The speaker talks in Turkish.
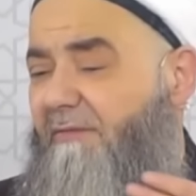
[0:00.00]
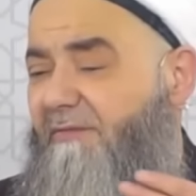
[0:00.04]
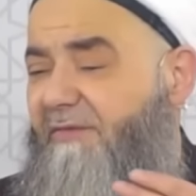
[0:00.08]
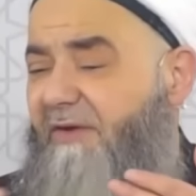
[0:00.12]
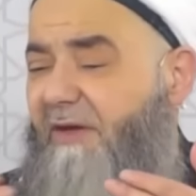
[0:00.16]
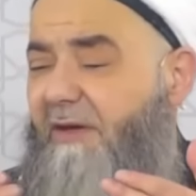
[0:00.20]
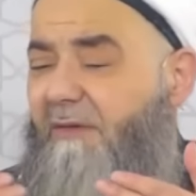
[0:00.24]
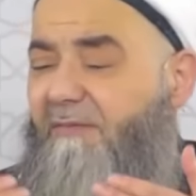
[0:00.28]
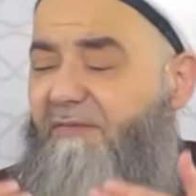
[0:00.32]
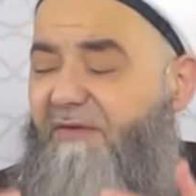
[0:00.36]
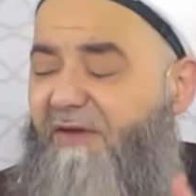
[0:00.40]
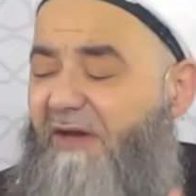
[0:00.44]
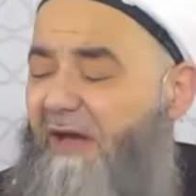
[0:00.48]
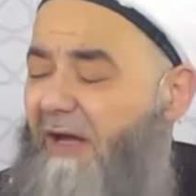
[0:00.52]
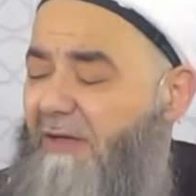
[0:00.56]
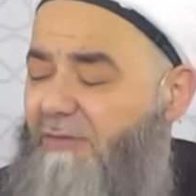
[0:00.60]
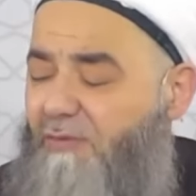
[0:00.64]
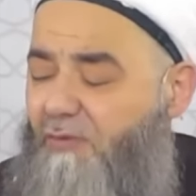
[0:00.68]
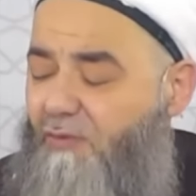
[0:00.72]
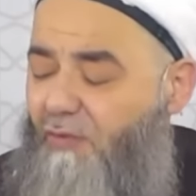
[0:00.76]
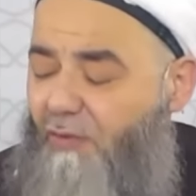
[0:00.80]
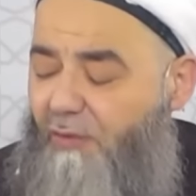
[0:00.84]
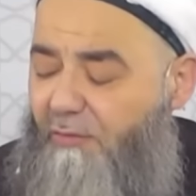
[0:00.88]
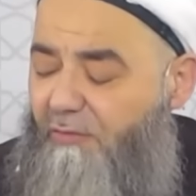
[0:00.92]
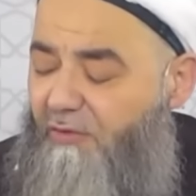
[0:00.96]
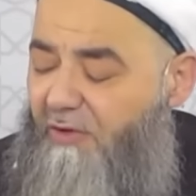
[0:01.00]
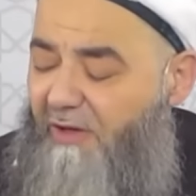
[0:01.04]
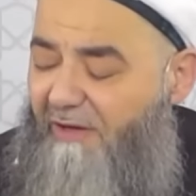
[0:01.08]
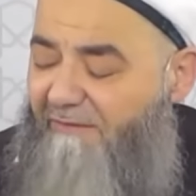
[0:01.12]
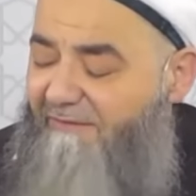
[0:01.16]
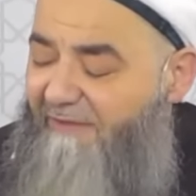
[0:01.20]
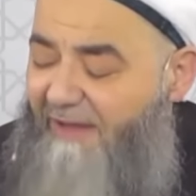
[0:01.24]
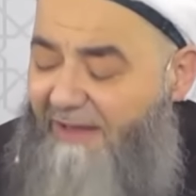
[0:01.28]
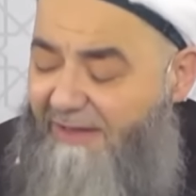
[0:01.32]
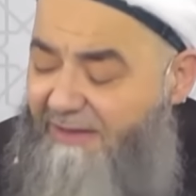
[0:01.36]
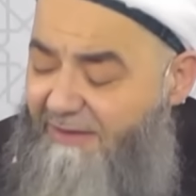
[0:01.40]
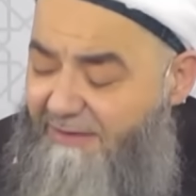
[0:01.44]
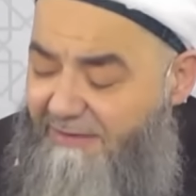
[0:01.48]
Bir finans
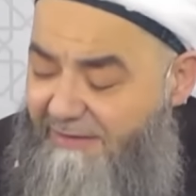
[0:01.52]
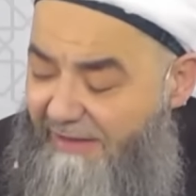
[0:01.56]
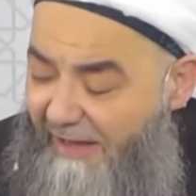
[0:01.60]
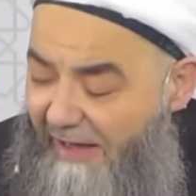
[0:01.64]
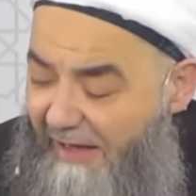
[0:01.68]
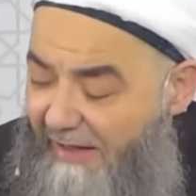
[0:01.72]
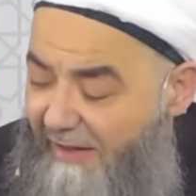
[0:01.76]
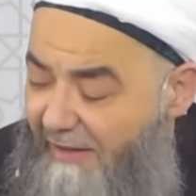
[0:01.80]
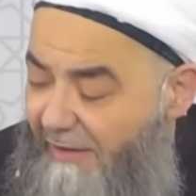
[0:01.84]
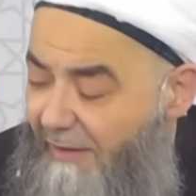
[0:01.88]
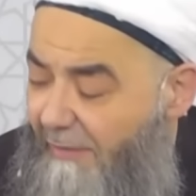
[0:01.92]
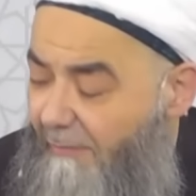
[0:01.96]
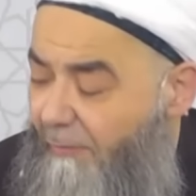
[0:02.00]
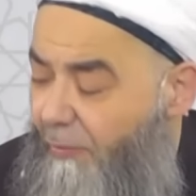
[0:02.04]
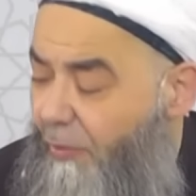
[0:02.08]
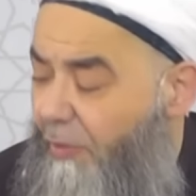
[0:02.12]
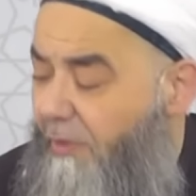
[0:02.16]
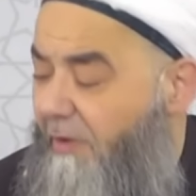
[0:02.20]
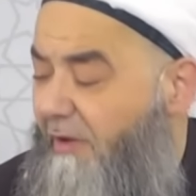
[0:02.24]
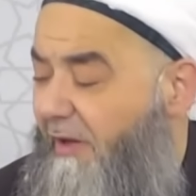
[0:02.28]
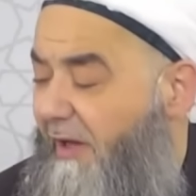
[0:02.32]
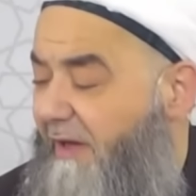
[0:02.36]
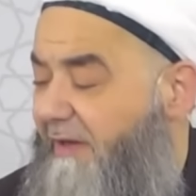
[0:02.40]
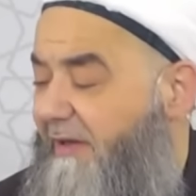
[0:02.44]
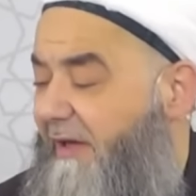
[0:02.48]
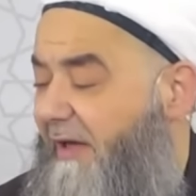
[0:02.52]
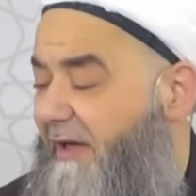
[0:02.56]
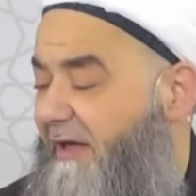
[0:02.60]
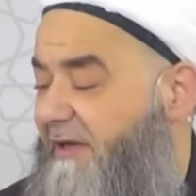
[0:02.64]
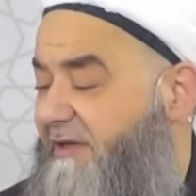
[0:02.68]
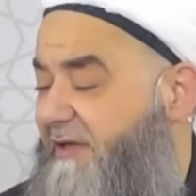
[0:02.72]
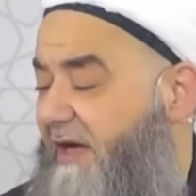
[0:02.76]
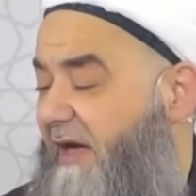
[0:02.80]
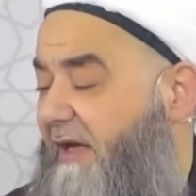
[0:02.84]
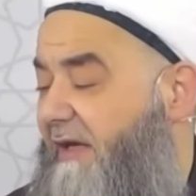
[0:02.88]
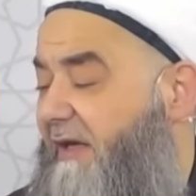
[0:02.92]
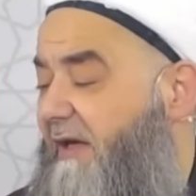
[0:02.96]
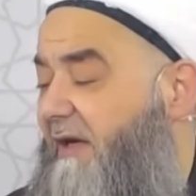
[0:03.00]
kurumuna verir de buradan
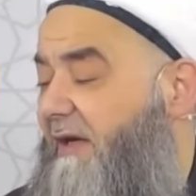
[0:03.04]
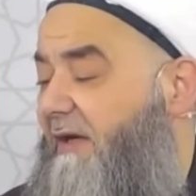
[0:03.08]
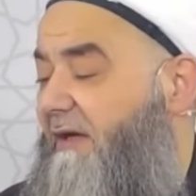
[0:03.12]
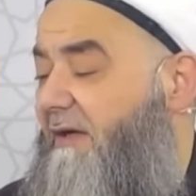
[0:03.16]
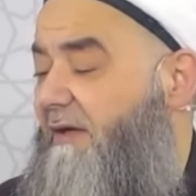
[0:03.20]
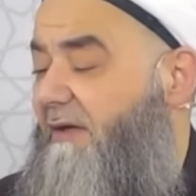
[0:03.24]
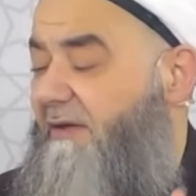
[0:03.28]
gelecek